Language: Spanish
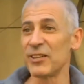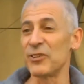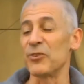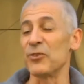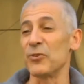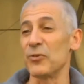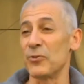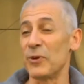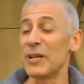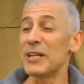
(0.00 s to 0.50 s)

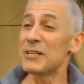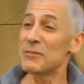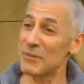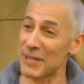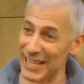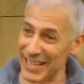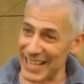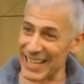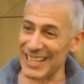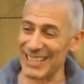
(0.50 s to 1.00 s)
con lo cual es
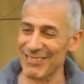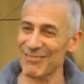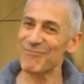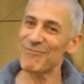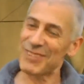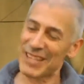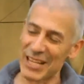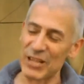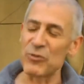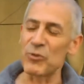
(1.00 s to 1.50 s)
verdad
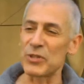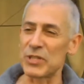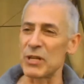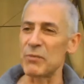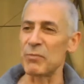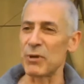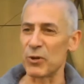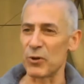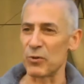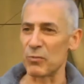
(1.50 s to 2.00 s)
que no es
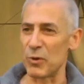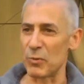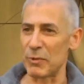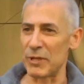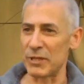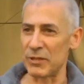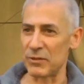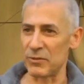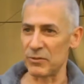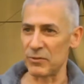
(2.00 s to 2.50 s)
el mejor
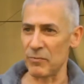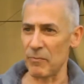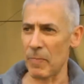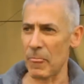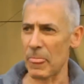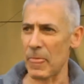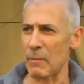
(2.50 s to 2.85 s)
momento.